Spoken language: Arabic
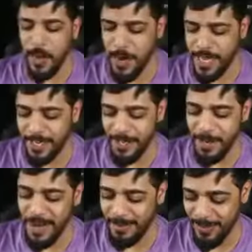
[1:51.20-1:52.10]
اوكي
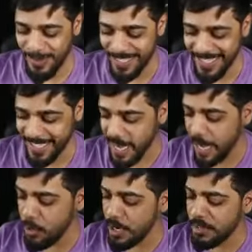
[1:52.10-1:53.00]
شباب
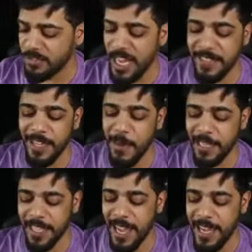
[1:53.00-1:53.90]
خلونا نفتح
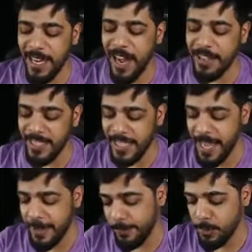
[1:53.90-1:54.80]
الطماطة
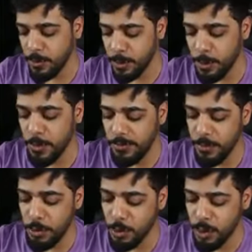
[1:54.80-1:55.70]
العادية
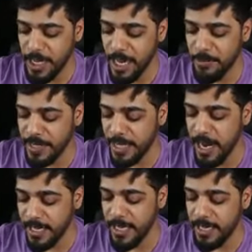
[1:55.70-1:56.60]
ونشوف شنو شكلها من
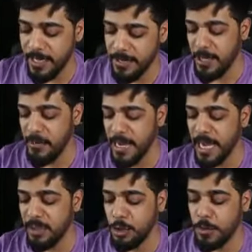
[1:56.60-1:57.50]
الداخل مثل ما
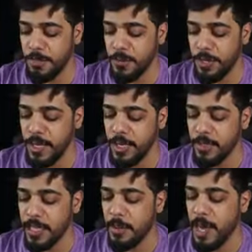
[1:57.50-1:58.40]
قاعد تشوفون
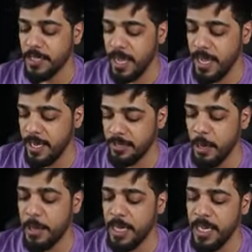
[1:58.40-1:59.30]
طماطة
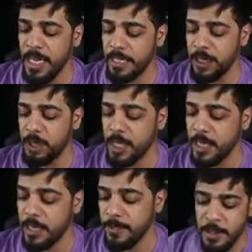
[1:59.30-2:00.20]
طبيعية
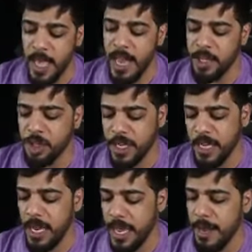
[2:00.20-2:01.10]
الشكل يعني
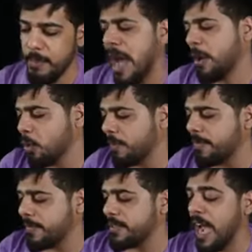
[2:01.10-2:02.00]
شكلها
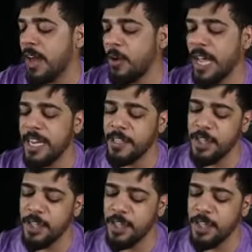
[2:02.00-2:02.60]
معروف تعالوا خلي